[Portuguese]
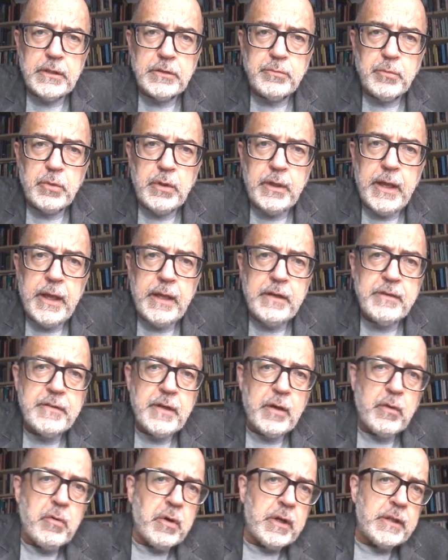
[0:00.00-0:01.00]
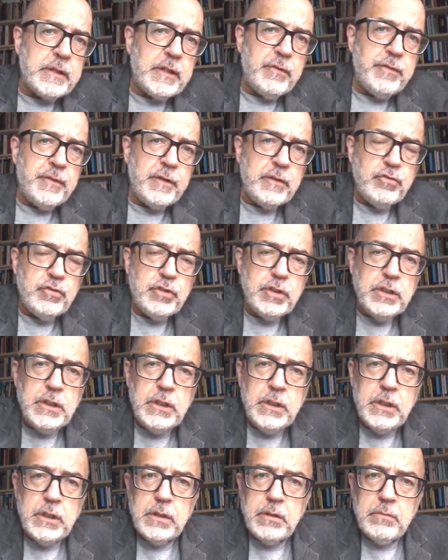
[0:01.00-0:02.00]
as mulheres e agora
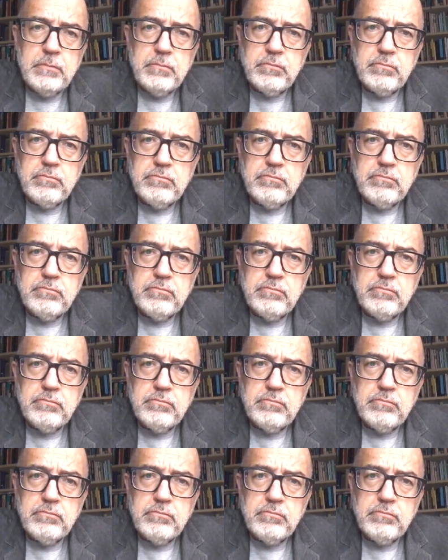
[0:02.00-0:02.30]
defendi,